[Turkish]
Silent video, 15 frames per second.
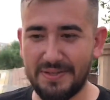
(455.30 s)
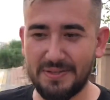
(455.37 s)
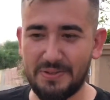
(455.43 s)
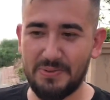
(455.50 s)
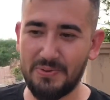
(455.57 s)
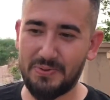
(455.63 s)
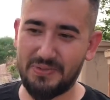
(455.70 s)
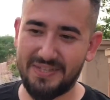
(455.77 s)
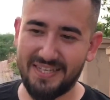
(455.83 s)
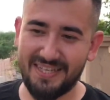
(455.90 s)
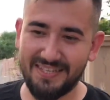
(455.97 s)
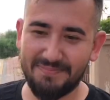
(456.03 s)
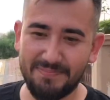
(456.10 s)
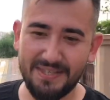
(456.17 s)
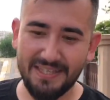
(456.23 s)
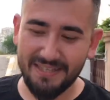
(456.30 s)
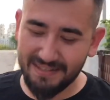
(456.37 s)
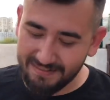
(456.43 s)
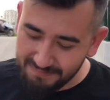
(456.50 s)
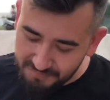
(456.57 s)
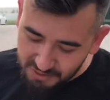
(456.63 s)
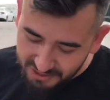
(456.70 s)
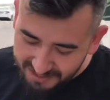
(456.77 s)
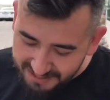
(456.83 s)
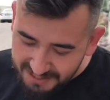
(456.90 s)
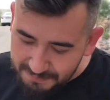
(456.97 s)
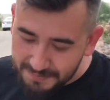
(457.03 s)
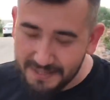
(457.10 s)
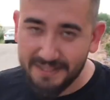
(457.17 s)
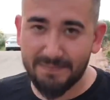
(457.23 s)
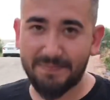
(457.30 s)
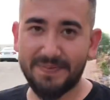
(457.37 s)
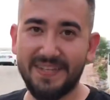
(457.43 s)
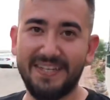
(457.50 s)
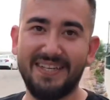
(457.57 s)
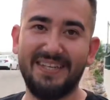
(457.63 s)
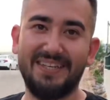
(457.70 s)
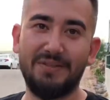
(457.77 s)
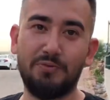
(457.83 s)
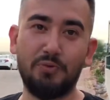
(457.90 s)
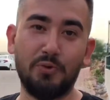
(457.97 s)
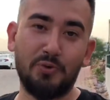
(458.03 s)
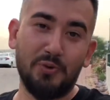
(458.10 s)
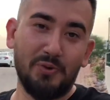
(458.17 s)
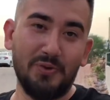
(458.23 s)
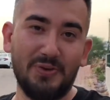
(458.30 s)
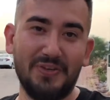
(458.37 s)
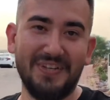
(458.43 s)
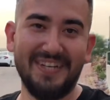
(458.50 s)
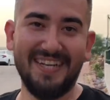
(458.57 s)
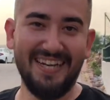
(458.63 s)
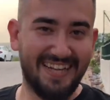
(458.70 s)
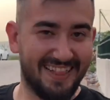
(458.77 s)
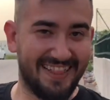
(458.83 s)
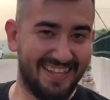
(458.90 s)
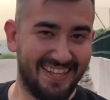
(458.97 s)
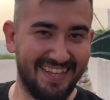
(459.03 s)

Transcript: istiyoruz yani. Bir şeyler yapalım. Unutulduk herhalde. Evet,